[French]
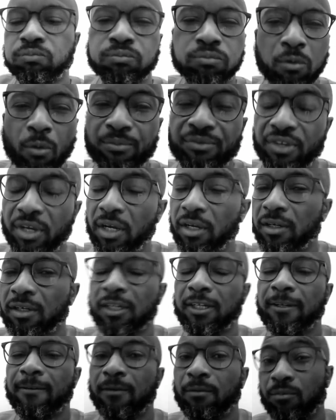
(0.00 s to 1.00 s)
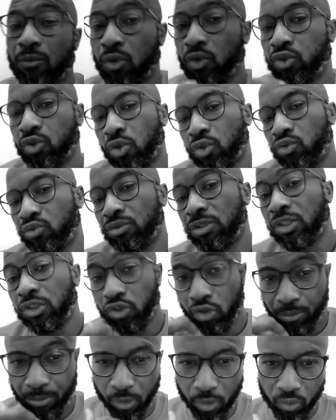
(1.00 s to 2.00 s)
comme ça. Aujourd'hui,
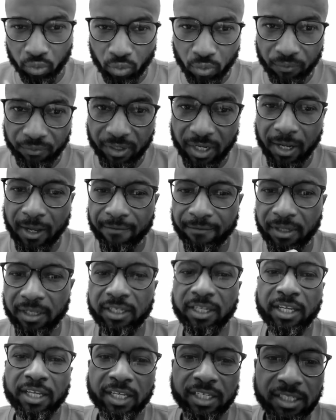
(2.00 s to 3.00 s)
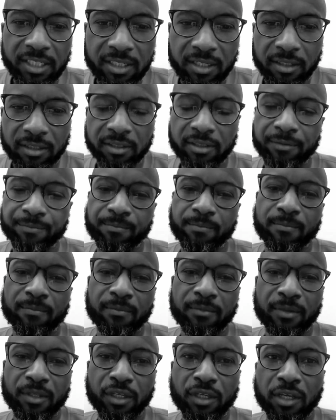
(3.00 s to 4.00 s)
je me retrouve avec des rides.
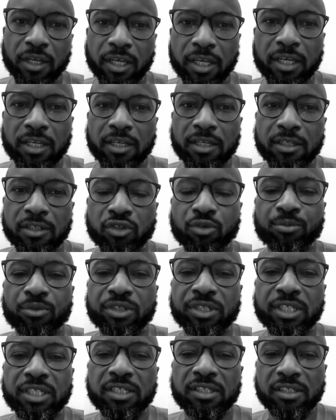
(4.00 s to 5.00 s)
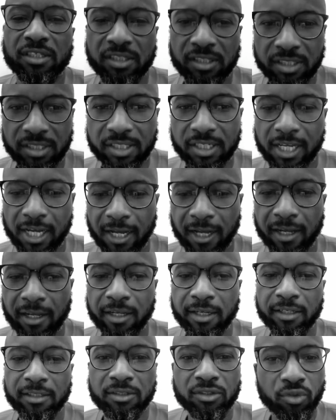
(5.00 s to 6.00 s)
Et je me dis, Giscard,
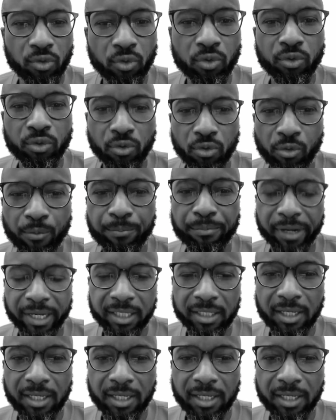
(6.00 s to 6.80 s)
c'est le prix